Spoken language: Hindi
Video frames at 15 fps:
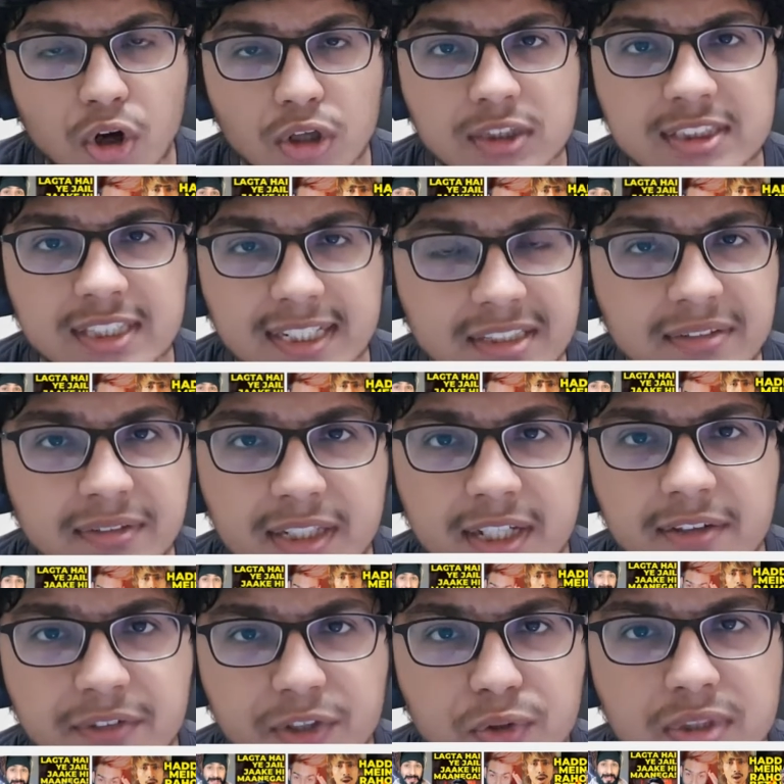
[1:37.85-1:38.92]
और जैसे
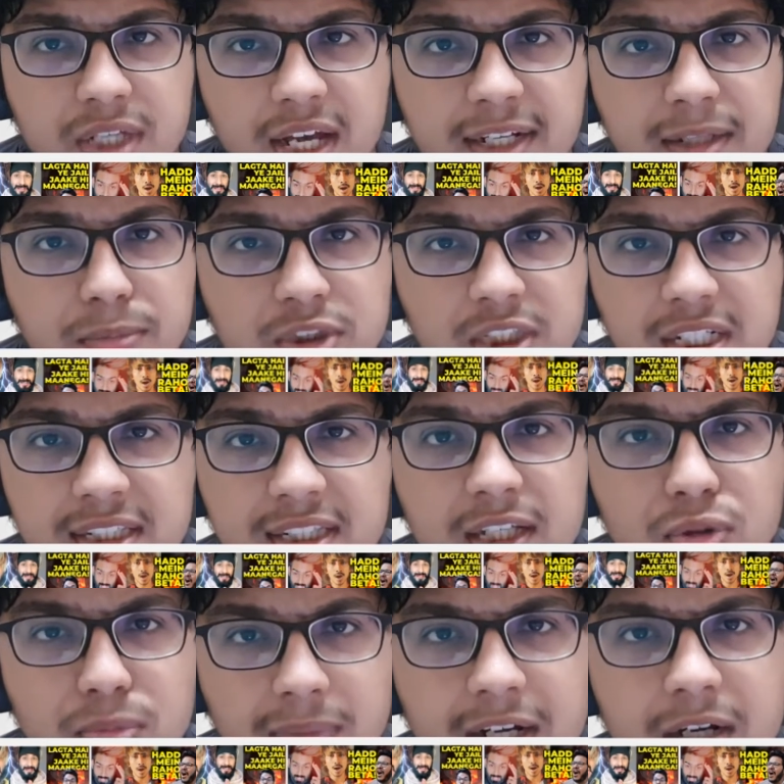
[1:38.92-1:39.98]
इनके व्यूज आ रहे हैं मुझे
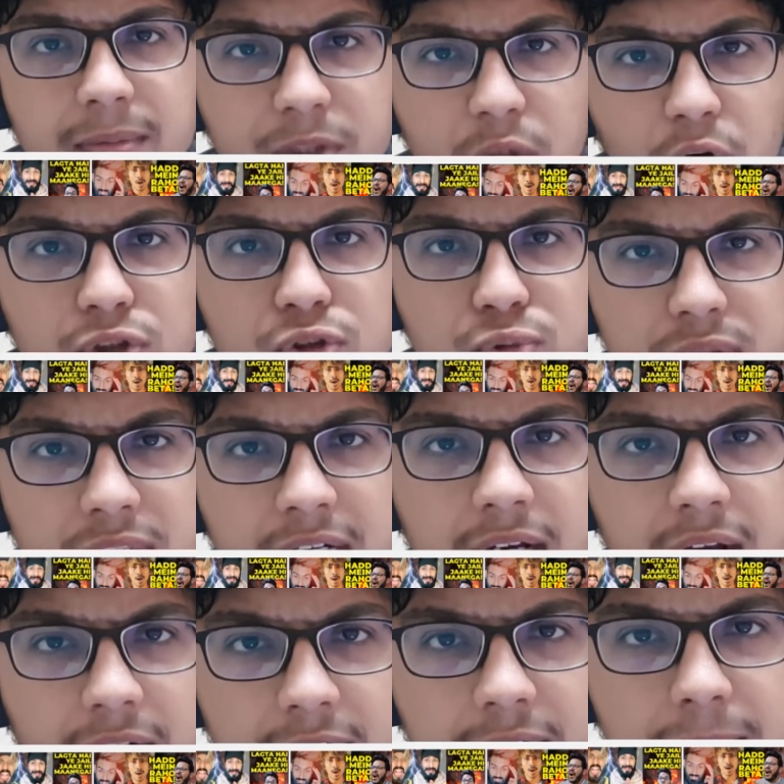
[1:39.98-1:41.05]
लगता है तुम्हारा भी और
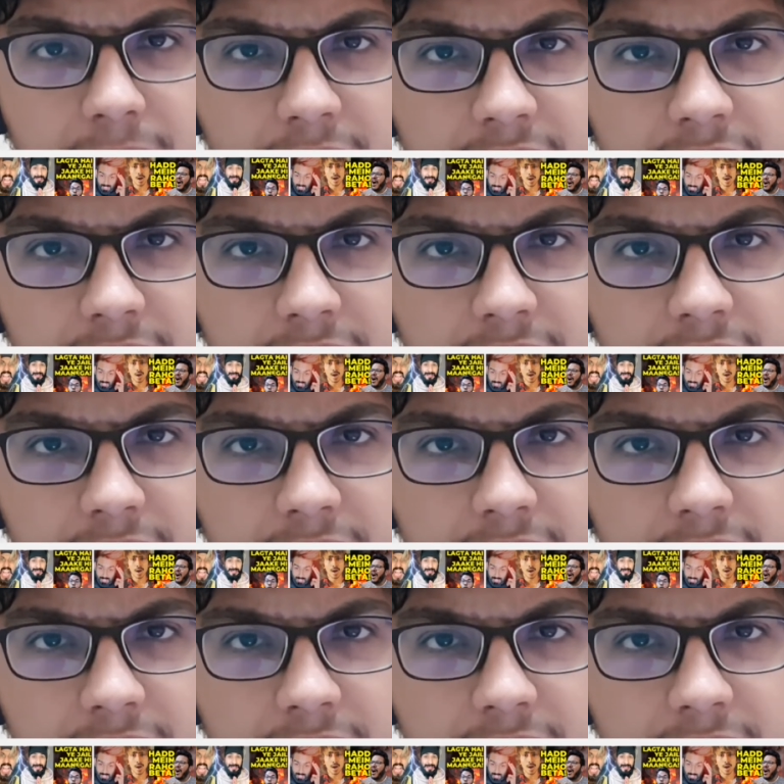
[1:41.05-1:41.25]
चूतिया काटना